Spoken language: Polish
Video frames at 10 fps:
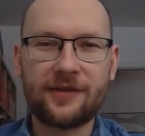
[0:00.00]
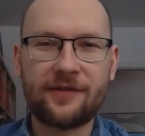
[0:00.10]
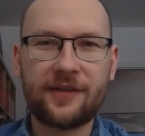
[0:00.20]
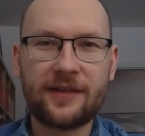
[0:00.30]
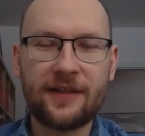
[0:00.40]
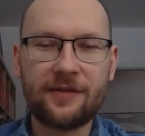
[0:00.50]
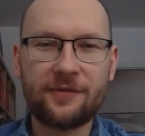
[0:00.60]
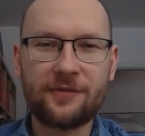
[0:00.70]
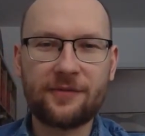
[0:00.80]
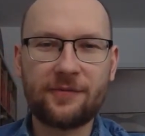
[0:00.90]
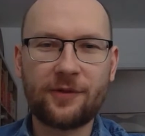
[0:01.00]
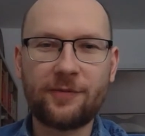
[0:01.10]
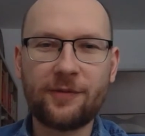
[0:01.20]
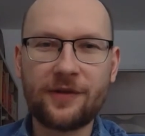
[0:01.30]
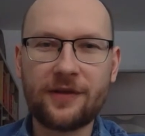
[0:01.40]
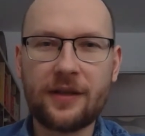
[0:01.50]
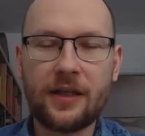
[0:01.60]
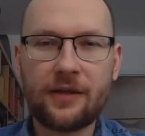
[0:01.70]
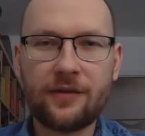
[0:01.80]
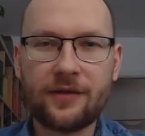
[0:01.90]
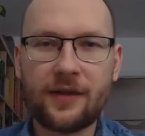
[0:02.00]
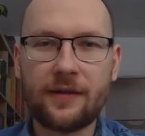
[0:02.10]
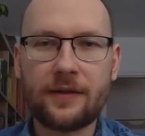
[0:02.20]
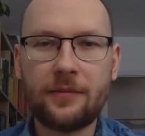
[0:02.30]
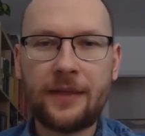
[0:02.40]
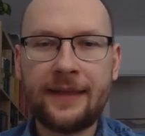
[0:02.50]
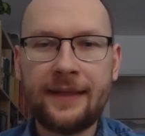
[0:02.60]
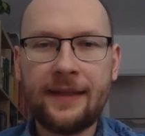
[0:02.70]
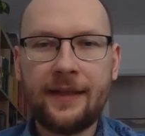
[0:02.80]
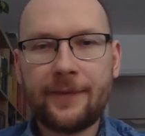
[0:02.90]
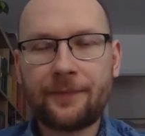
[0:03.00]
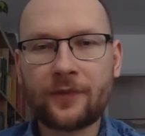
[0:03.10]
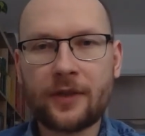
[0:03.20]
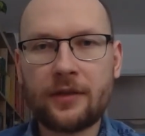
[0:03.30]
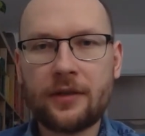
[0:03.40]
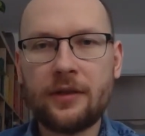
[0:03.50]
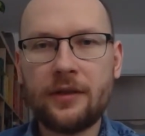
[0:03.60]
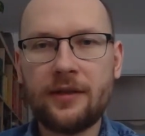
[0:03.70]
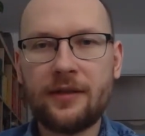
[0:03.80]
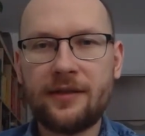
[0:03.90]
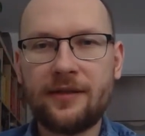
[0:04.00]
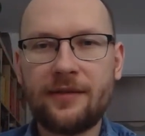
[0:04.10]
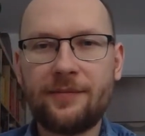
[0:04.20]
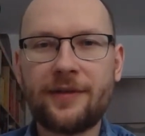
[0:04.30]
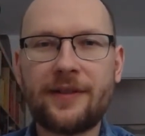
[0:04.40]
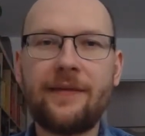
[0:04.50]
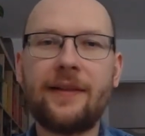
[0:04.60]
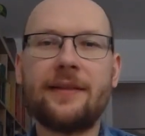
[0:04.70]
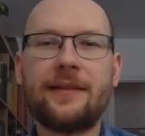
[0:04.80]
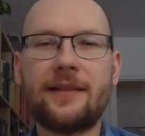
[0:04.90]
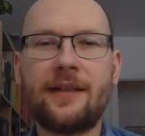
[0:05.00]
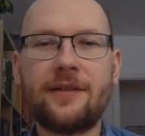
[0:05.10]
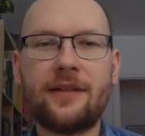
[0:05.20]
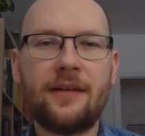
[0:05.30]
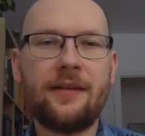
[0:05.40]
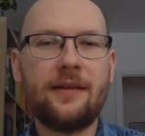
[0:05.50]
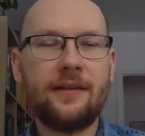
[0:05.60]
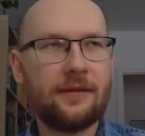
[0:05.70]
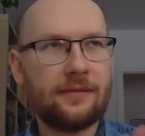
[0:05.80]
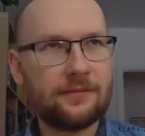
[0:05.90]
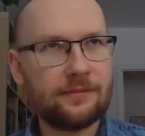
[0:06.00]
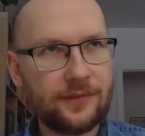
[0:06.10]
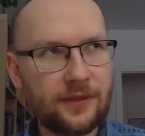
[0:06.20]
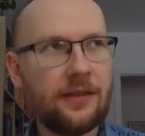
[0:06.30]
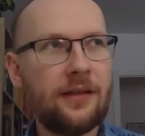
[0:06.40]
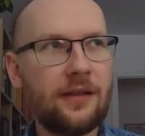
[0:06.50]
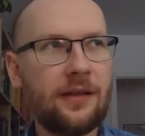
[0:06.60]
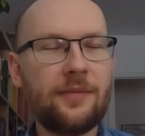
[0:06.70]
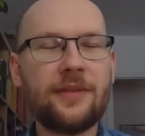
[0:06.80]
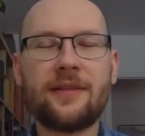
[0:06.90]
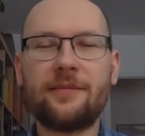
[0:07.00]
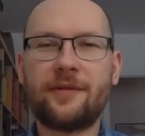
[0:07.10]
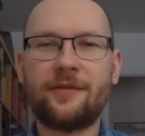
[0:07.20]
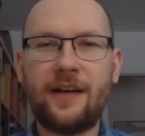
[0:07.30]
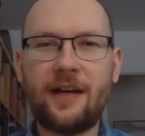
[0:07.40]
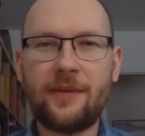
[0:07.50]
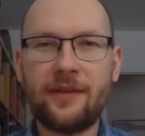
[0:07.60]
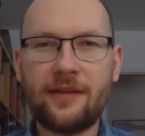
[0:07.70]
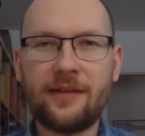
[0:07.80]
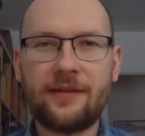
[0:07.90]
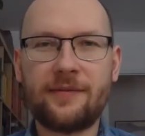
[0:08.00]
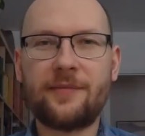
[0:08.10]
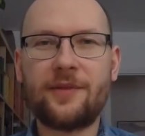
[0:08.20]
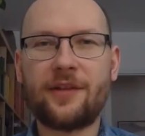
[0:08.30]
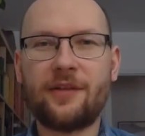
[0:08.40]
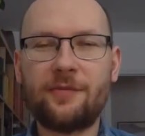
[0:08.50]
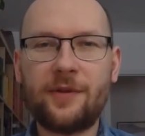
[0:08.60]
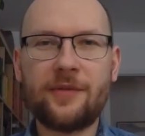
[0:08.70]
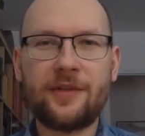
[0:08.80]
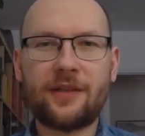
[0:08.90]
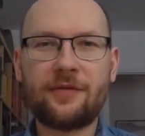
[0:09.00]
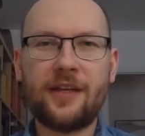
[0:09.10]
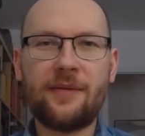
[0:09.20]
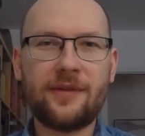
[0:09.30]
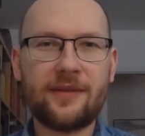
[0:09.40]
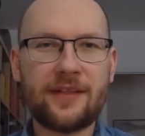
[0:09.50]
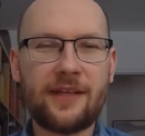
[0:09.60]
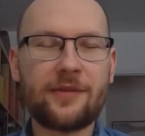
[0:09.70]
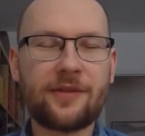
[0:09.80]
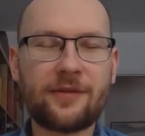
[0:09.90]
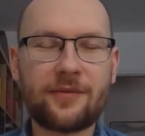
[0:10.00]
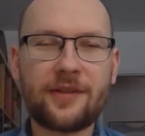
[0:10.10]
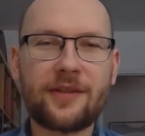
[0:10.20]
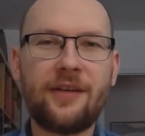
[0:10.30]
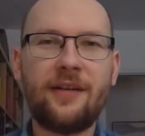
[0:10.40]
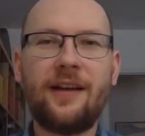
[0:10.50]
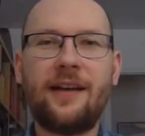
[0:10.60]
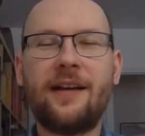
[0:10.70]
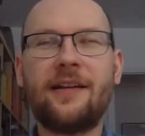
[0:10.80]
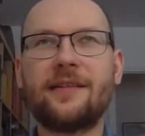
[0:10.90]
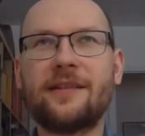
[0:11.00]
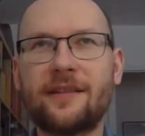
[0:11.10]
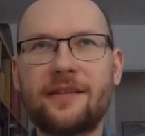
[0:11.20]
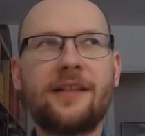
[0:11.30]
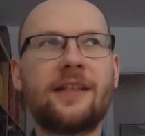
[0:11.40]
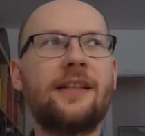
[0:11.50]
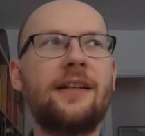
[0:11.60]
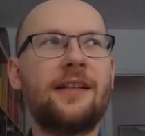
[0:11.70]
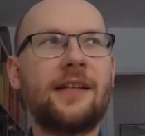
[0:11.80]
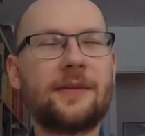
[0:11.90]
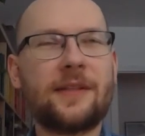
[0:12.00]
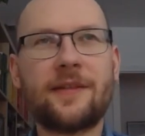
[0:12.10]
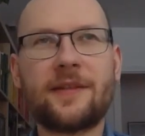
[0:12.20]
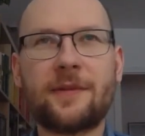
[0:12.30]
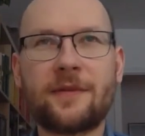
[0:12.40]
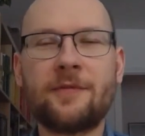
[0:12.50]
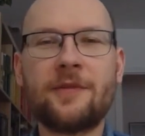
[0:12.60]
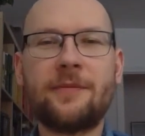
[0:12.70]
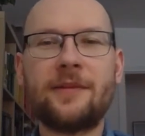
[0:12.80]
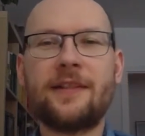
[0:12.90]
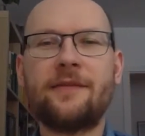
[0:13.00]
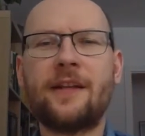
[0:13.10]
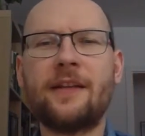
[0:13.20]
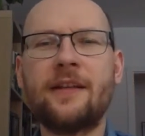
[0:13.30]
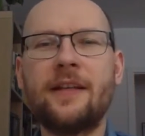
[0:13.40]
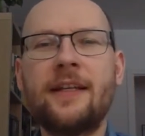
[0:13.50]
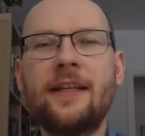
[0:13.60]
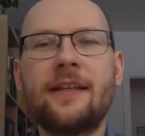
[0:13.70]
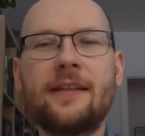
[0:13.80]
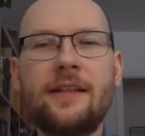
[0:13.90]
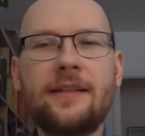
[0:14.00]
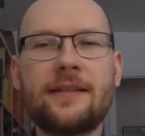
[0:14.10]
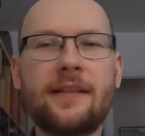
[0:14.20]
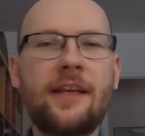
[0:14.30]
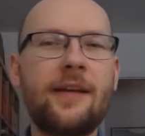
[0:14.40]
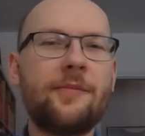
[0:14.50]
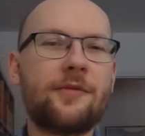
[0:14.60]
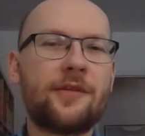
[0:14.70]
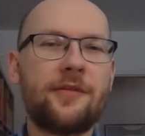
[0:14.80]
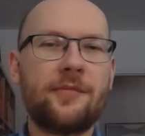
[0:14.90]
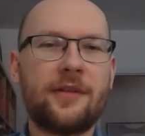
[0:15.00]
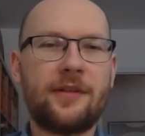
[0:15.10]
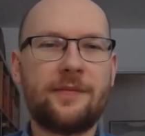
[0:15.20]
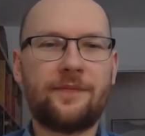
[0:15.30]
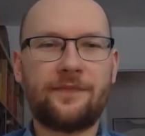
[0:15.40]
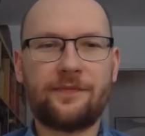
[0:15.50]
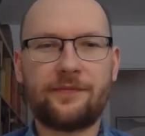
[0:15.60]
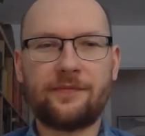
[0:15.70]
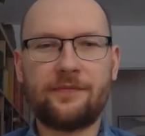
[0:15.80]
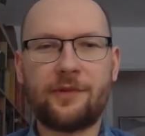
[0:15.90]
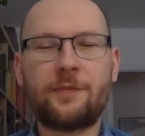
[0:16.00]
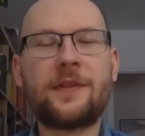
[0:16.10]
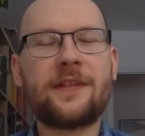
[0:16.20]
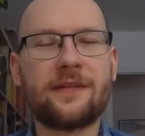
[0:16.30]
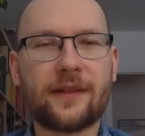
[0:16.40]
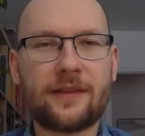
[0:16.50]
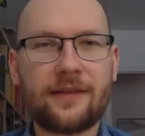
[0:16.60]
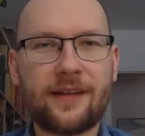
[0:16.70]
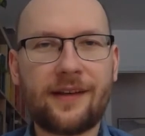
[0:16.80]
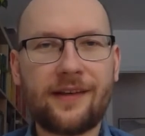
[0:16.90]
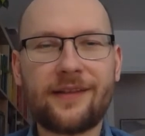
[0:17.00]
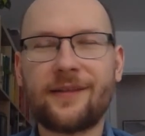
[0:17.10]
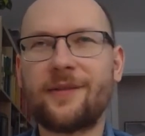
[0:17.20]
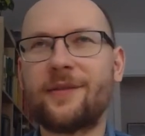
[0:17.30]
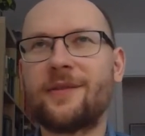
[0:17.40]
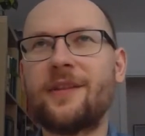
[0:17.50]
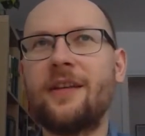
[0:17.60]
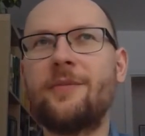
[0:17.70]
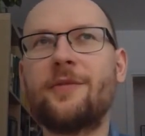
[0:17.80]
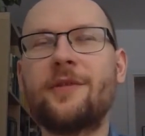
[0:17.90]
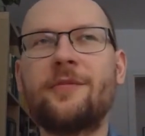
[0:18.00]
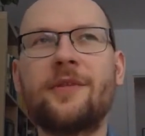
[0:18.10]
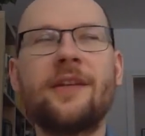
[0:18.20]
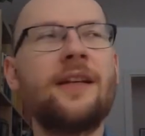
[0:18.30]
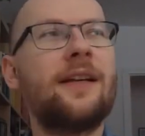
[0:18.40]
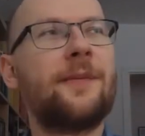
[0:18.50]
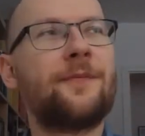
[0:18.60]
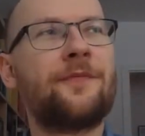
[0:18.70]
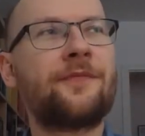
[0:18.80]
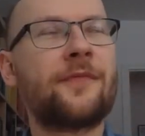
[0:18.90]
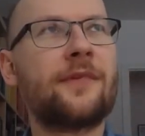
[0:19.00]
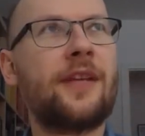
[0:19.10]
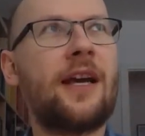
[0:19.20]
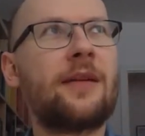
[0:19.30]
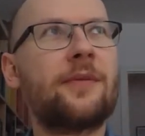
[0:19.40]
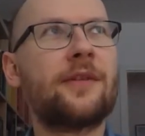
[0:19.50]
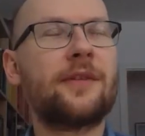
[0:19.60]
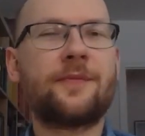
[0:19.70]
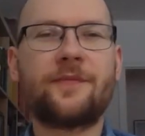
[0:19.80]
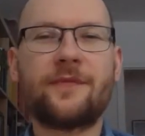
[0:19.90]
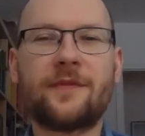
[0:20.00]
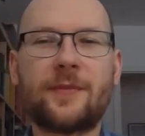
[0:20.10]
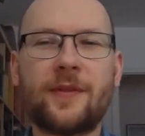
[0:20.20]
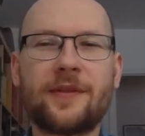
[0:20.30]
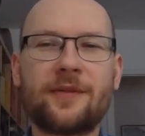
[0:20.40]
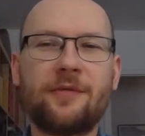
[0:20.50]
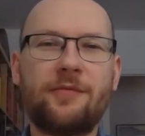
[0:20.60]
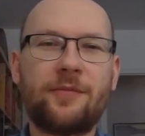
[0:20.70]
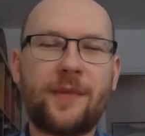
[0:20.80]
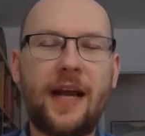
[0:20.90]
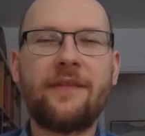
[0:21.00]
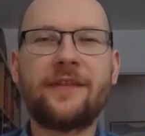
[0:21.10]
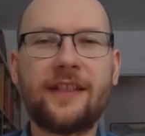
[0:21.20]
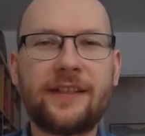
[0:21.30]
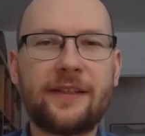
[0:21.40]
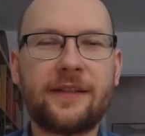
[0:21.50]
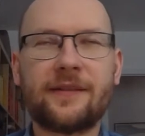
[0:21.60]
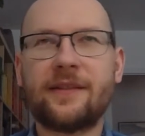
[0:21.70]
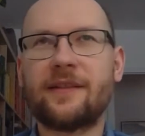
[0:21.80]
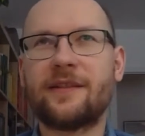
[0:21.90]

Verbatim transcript: e, twierdzeniu podpuścić niejako, czy tej osobie. Mm, czyli postawa na zasadzie no, my sobie ufamy, my się lubimy, szanujemy, znamy się od przedszkola e, i tak dalej, albo ta osoba wzbudza moje zaufanie, nic nie musimy mm, podpisywać, tak? E, nie musimy mm, jakby mm, w sposób prawny e,